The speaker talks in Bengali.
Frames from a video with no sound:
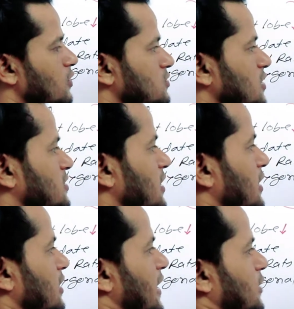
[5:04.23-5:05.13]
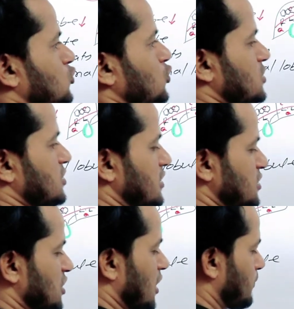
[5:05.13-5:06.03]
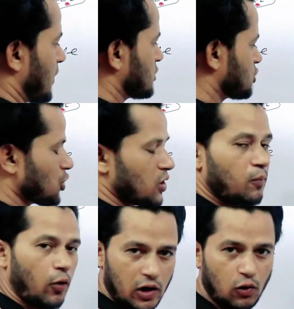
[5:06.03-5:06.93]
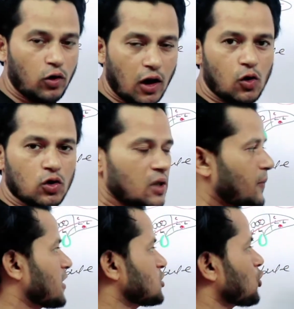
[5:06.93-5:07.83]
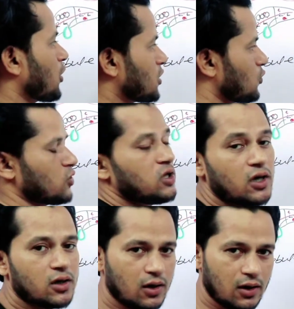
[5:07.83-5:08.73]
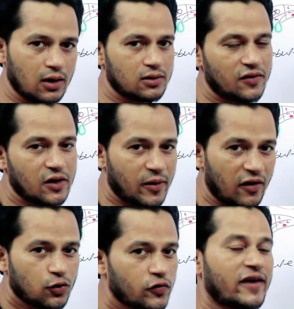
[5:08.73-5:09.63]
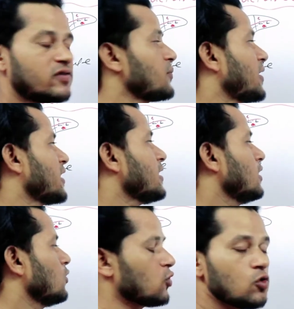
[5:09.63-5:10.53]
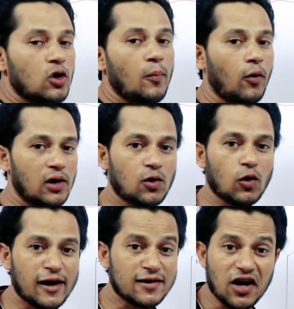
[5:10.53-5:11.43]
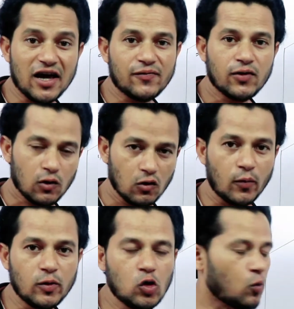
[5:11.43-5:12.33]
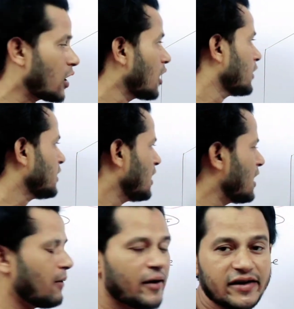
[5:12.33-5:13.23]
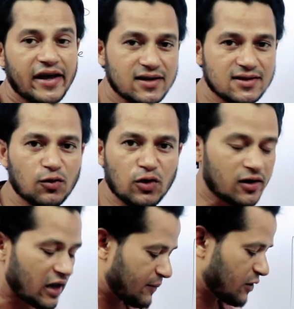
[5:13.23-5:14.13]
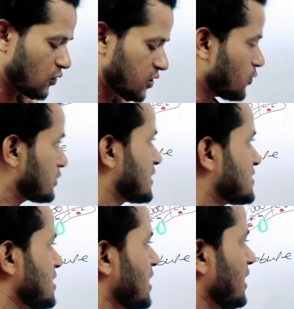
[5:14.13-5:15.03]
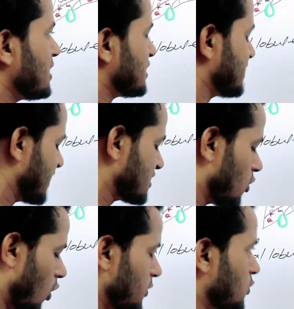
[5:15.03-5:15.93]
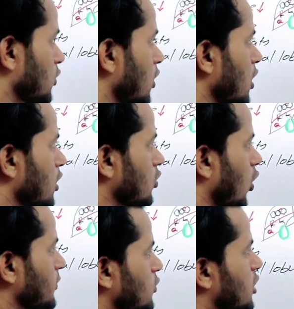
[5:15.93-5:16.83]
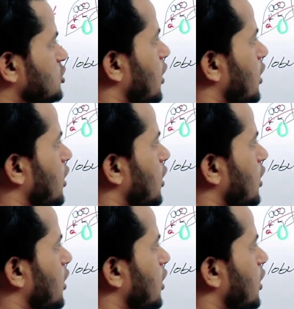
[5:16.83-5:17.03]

অর্থাৎ এক দুই তিন চার পাঁচ ছয় পলিগোনালও হতে পারে ছয়ের অধিক তাদের প্রান্ত থাকতে পারে ওগুলোকে পলিগোনাল টাইপ লবিউল বলা হয় আমরা একটা হেক্সাগোনাল টাইপ নিয়ে কথা বলতেছি এটা একটা লবিউল লবিউলের